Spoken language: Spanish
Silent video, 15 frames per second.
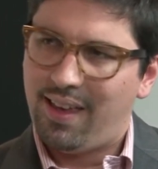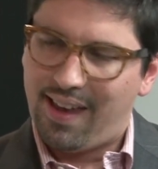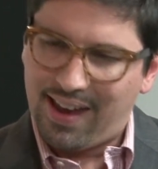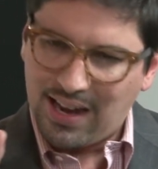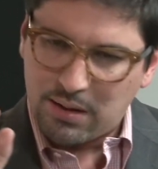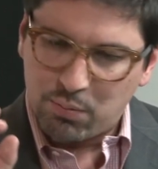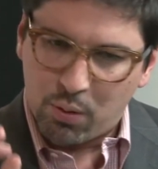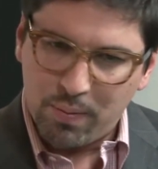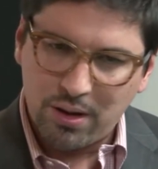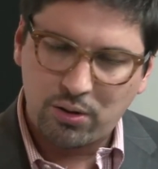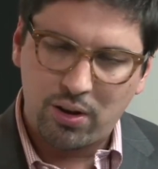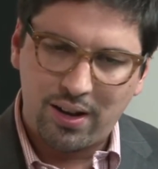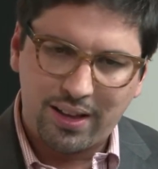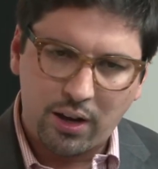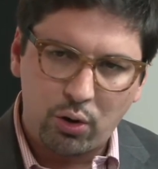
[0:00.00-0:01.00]
En el
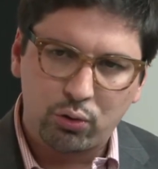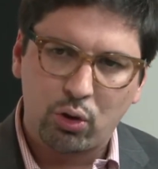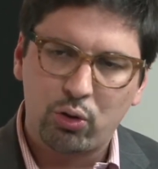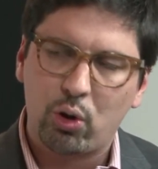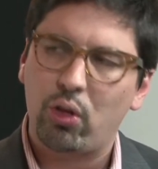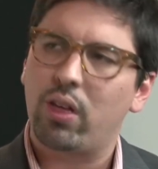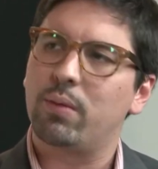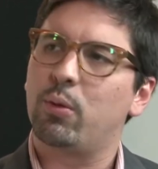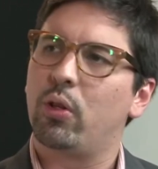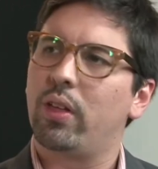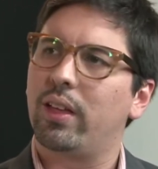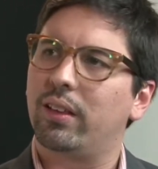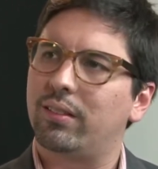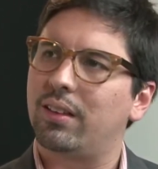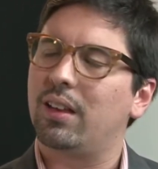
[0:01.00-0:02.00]
momento en el que nosotros debemos
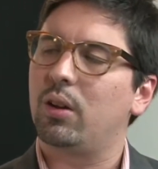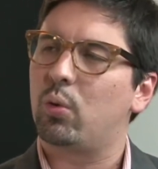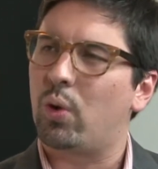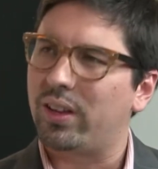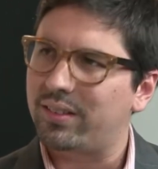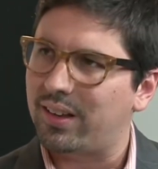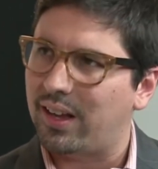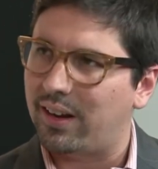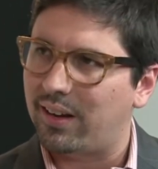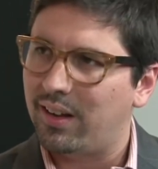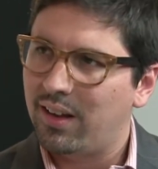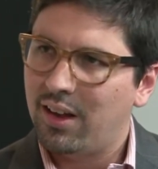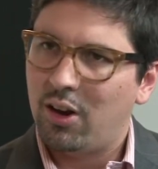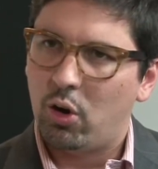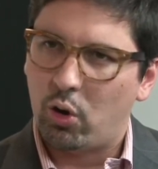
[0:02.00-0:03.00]
de decir o hacer
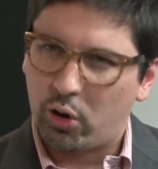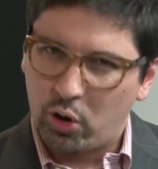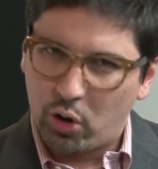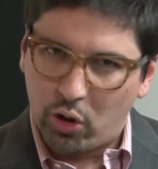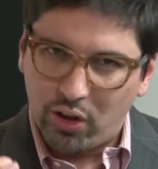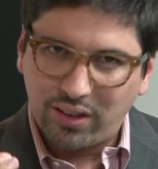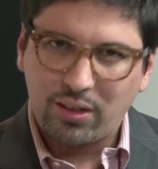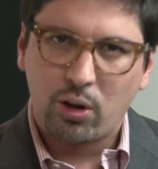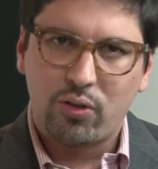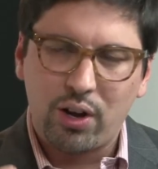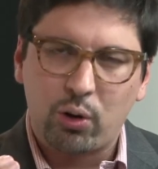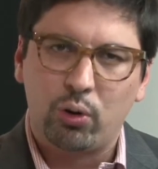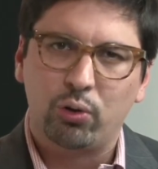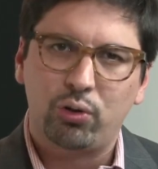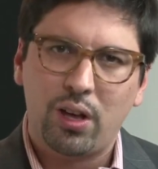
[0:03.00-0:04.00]
lo que nos dicta nuestra
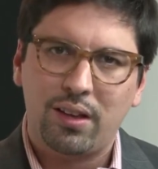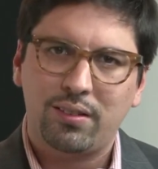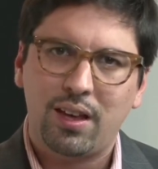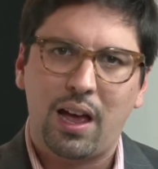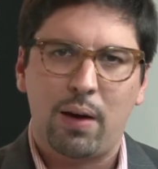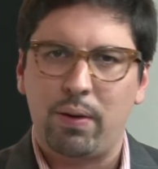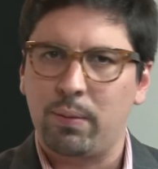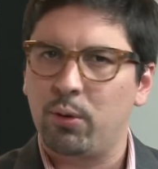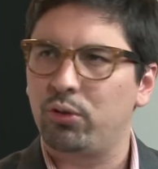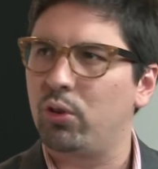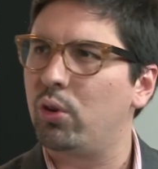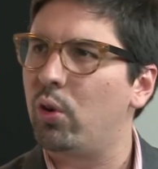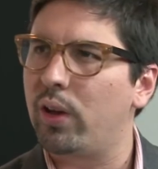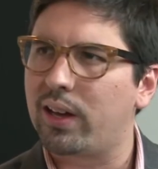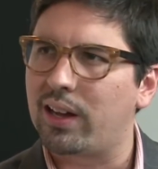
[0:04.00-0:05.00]
conciencia, habremos sido
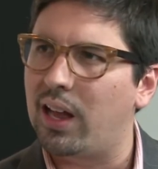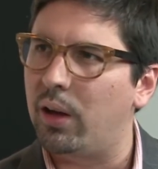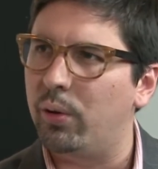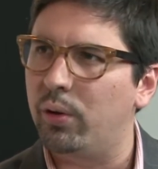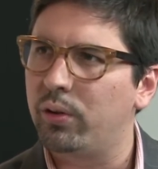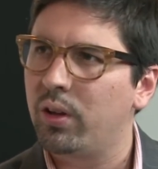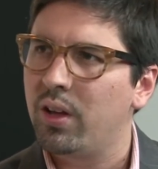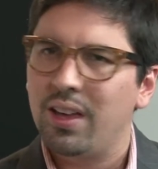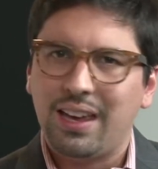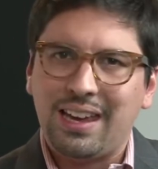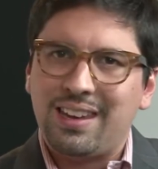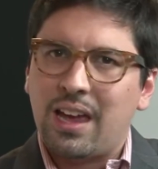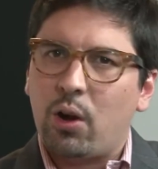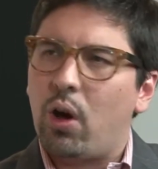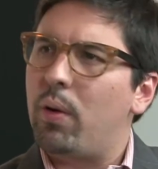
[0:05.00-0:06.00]
unos esclavos y
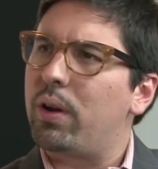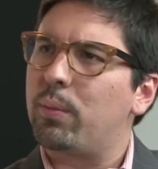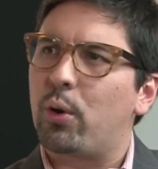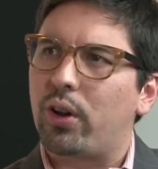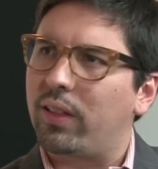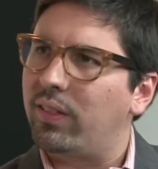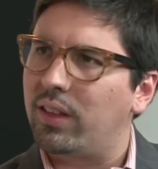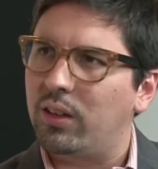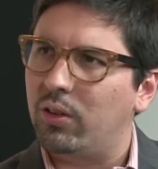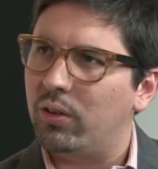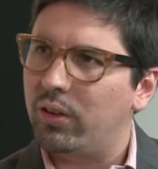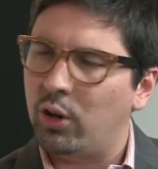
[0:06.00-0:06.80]
ya nos habremos rendido.